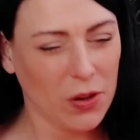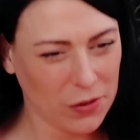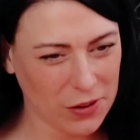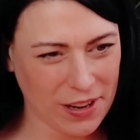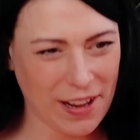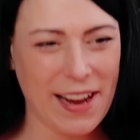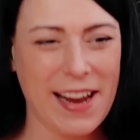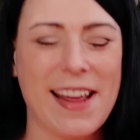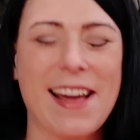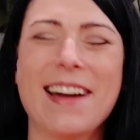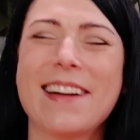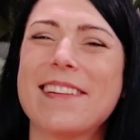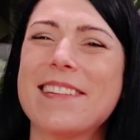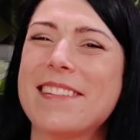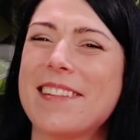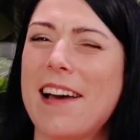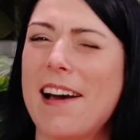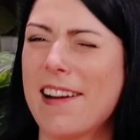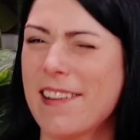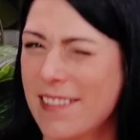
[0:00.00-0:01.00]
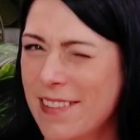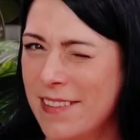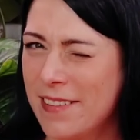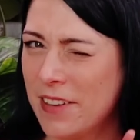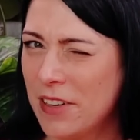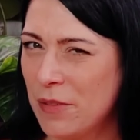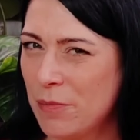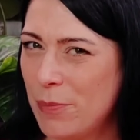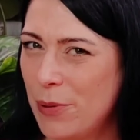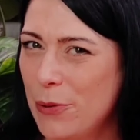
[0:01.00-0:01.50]
oder eher gesagt
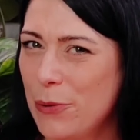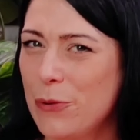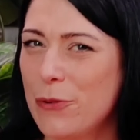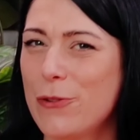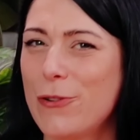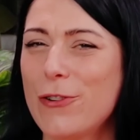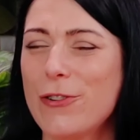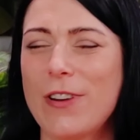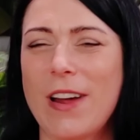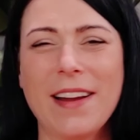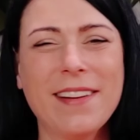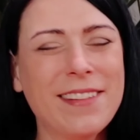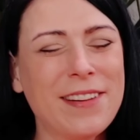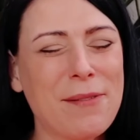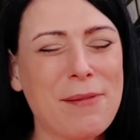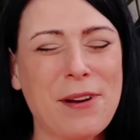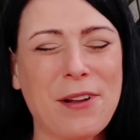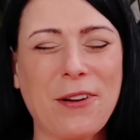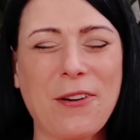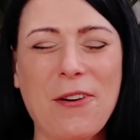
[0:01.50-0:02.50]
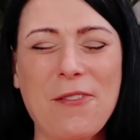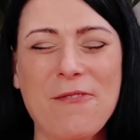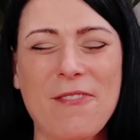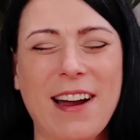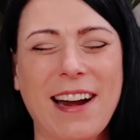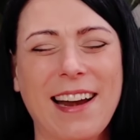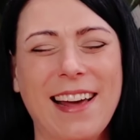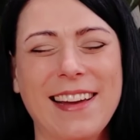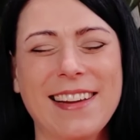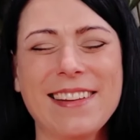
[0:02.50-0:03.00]
den Blütenstand, aber da kommen
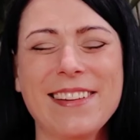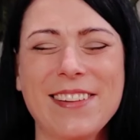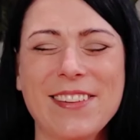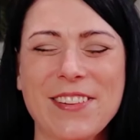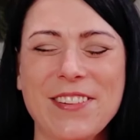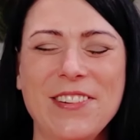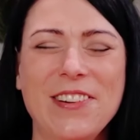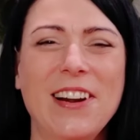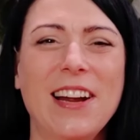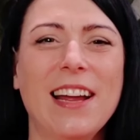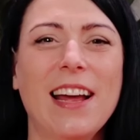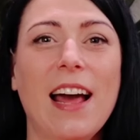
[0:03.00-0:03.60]
wir gleich zu,